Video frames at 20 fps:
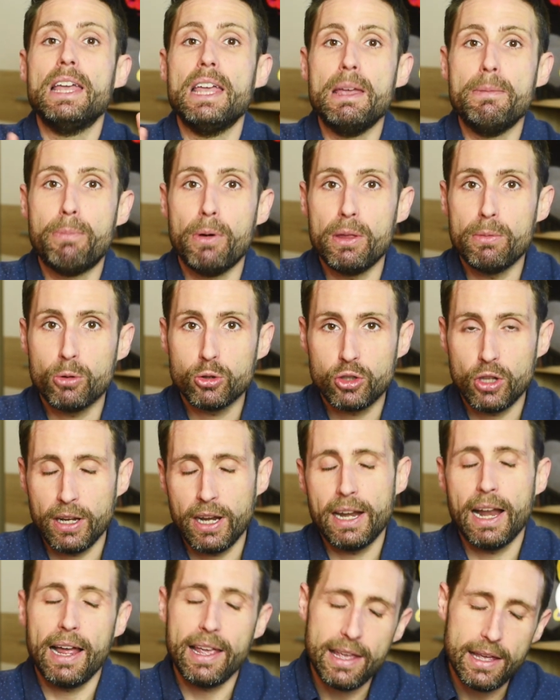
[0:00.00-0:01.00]
y podemos
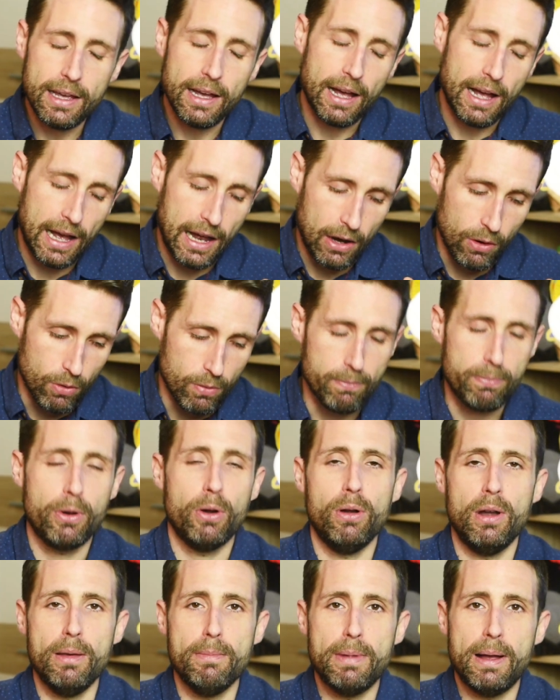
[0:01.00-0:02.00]
tener ahí algún
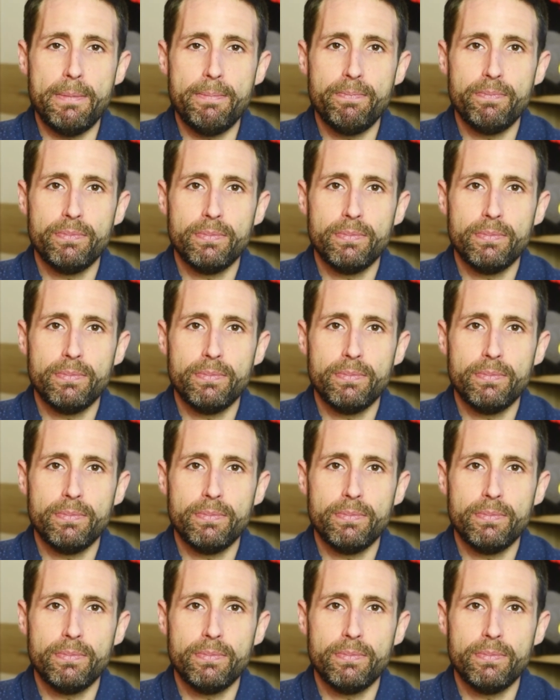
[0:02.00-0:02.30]
problema.